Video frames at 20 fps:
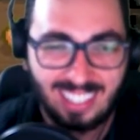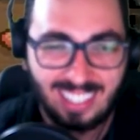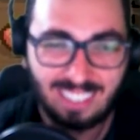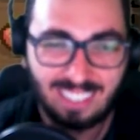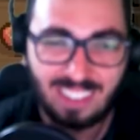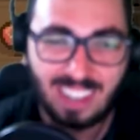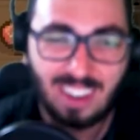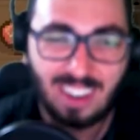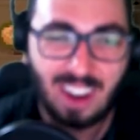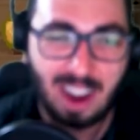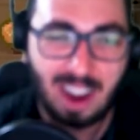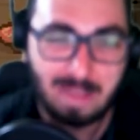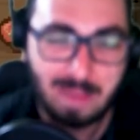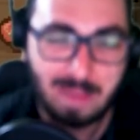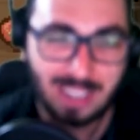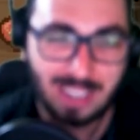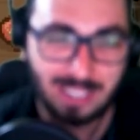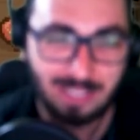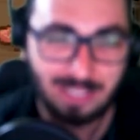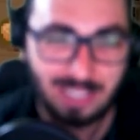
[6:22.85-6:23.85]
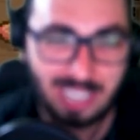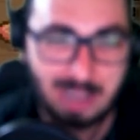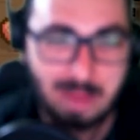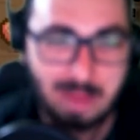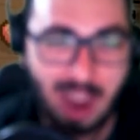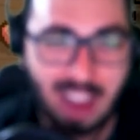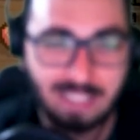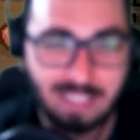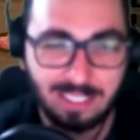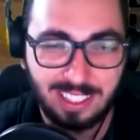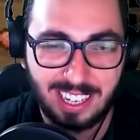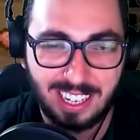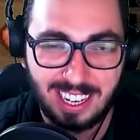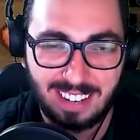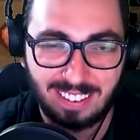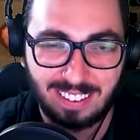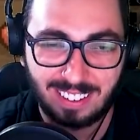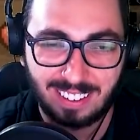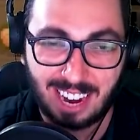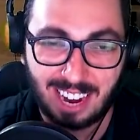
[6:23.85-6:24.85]
eu falei, o oh, rapaz, não fica bravo,
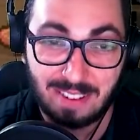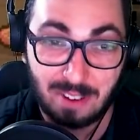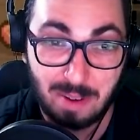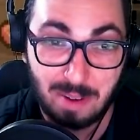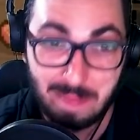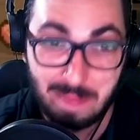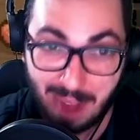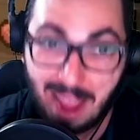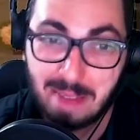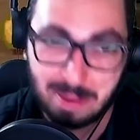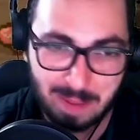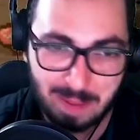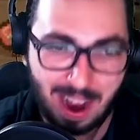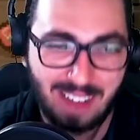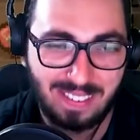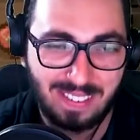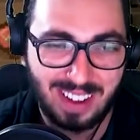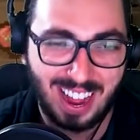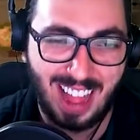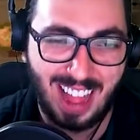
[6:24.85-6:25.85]
não. O cara ficou mais bravo.